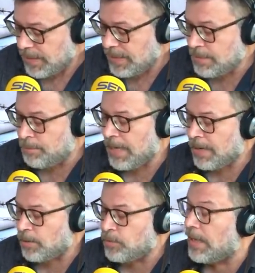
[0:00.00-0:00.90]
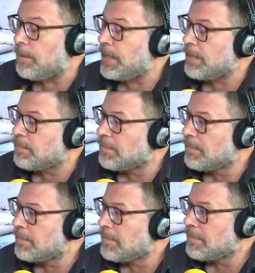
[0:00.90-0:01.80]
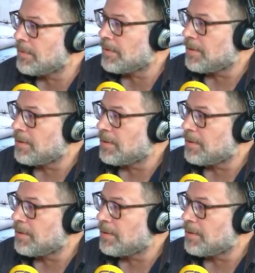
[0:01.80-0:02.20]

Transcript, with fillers: es enviarle un DM. Claro.